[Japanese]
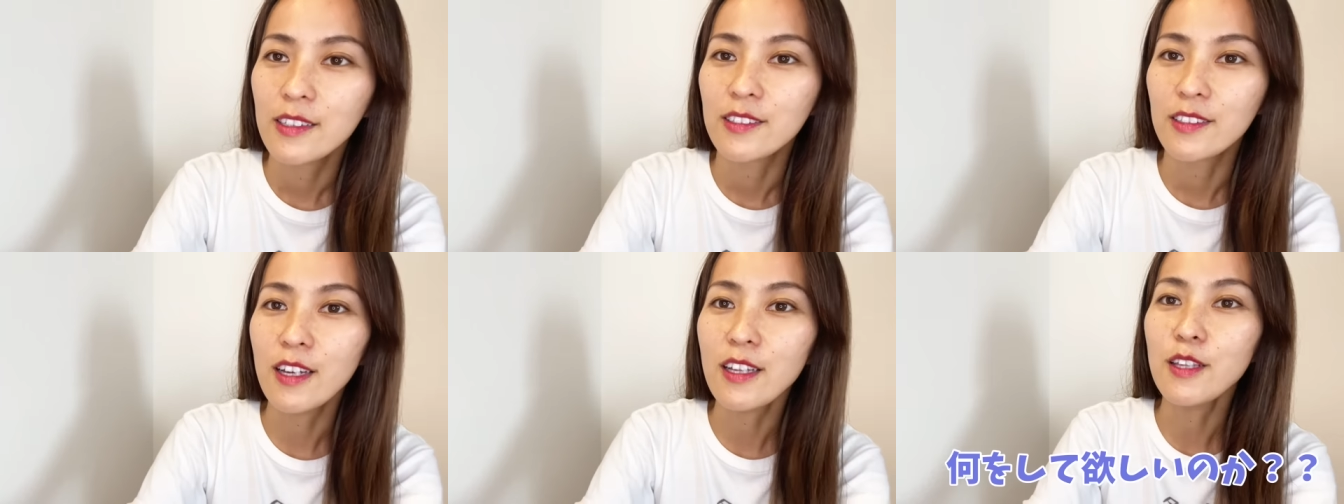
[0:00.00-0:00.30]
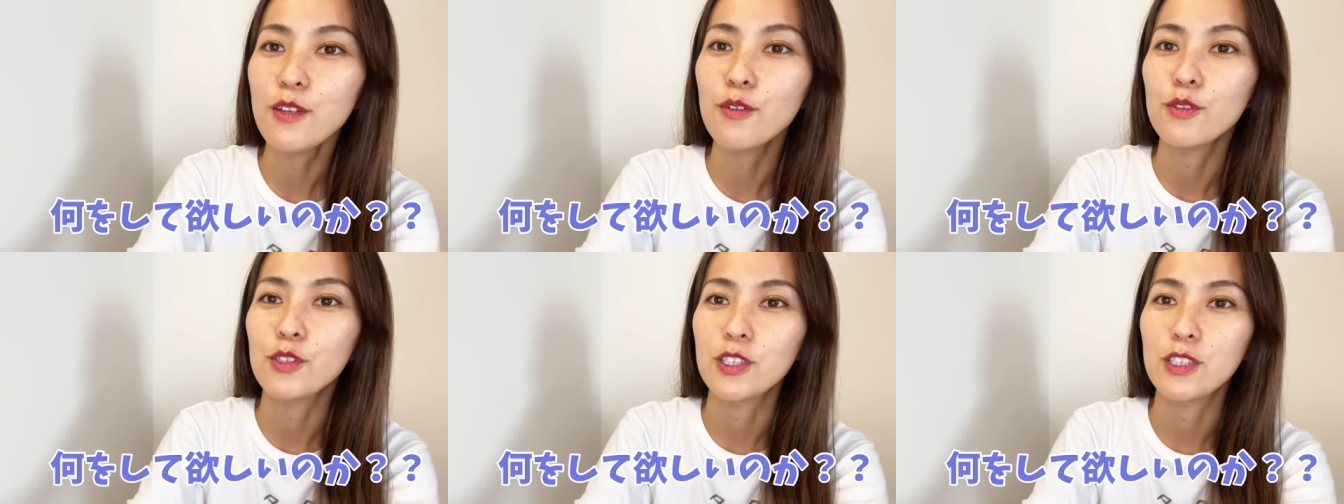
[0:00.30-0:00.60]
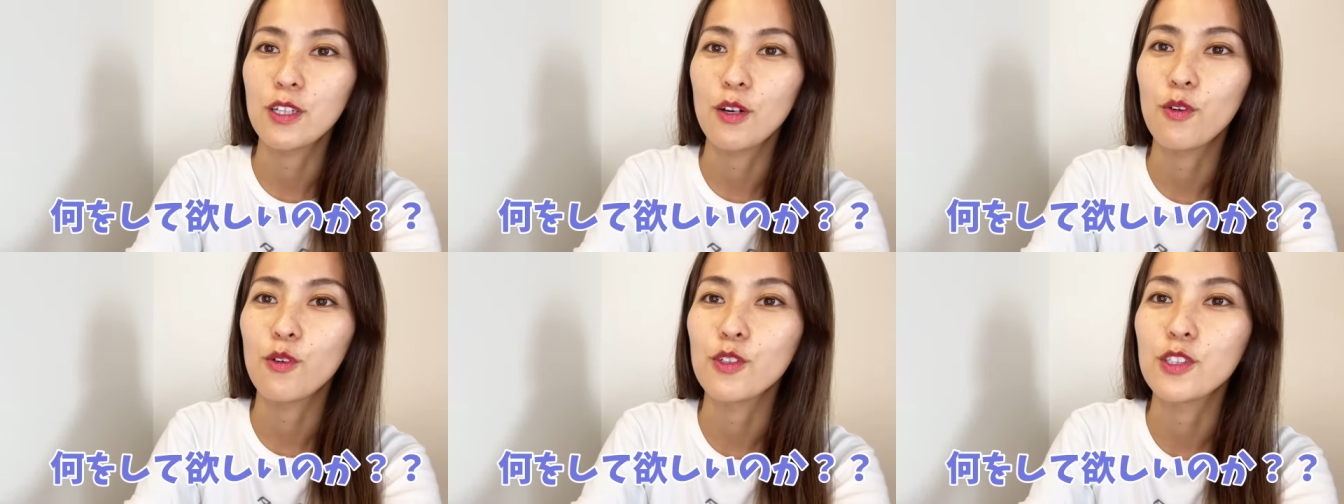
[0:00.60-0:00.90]
何をし
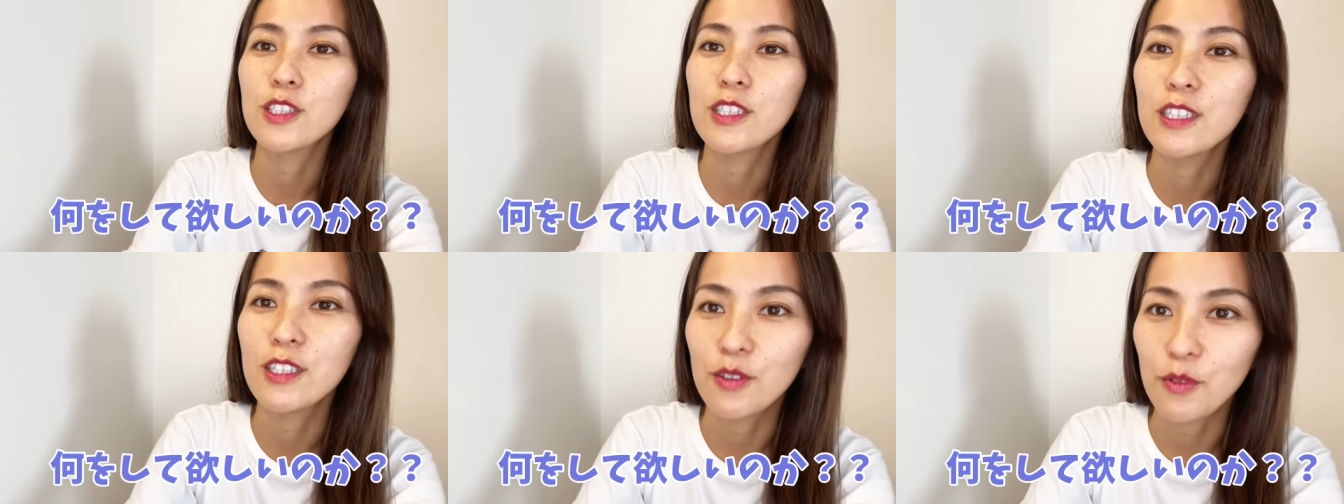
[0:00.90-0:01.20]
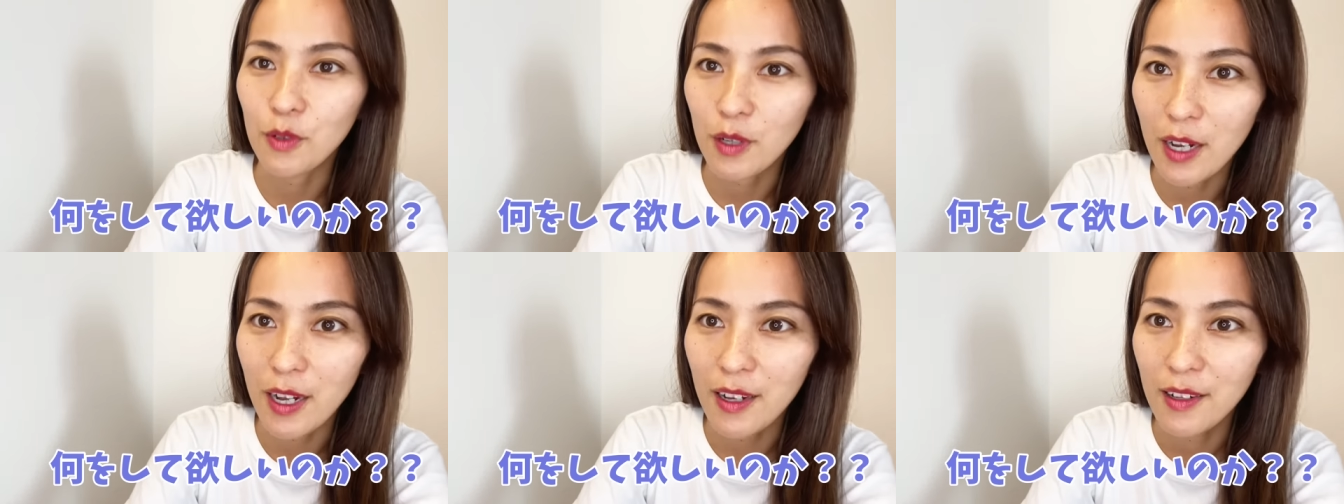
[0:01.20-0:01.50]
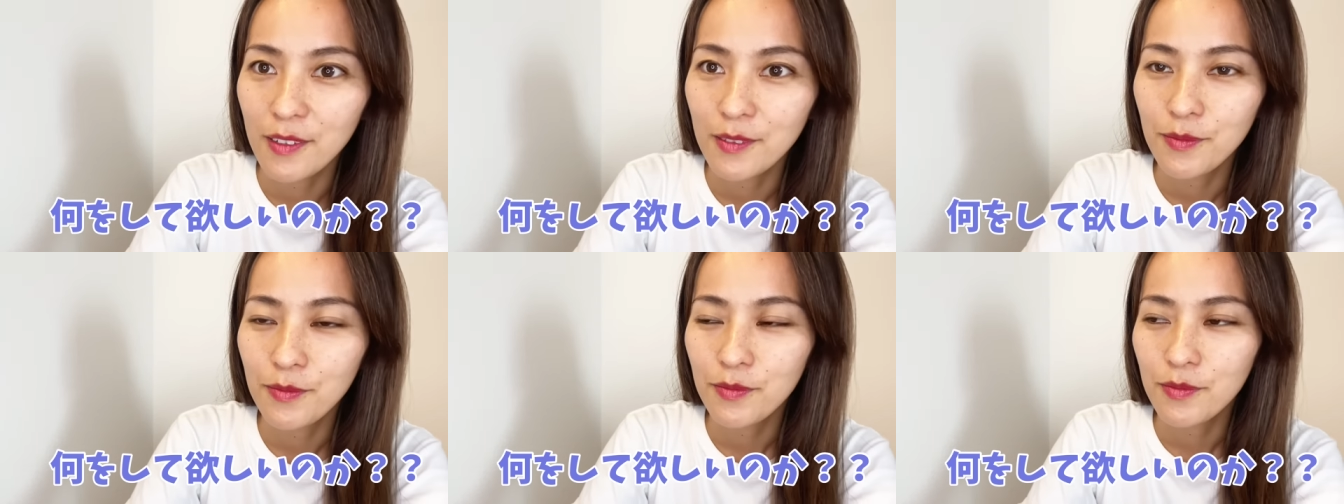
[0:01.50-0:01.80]
てほしいの
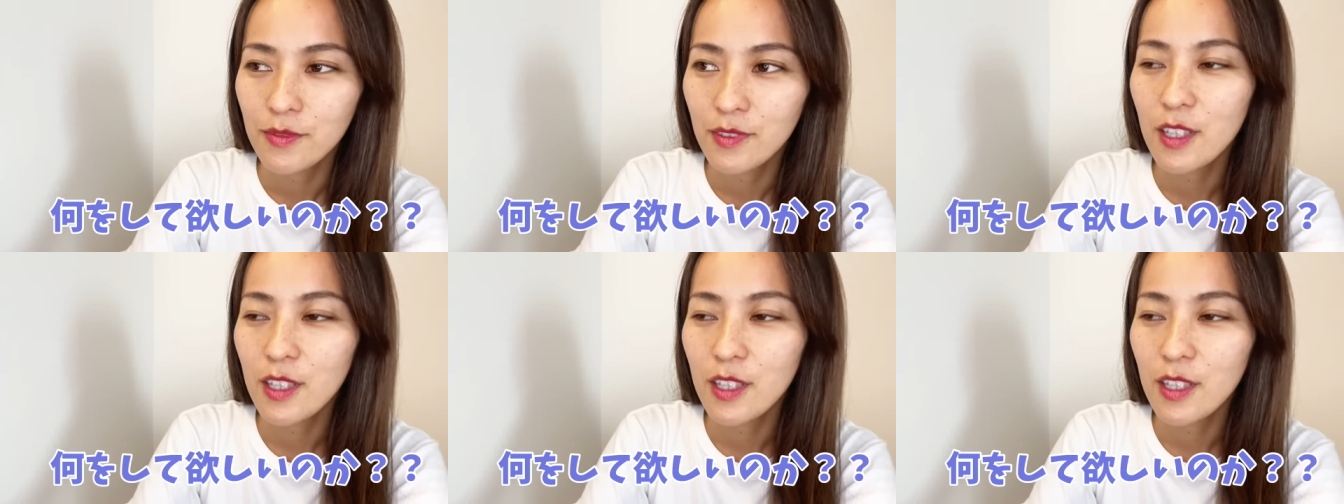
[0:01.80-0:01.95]
かっ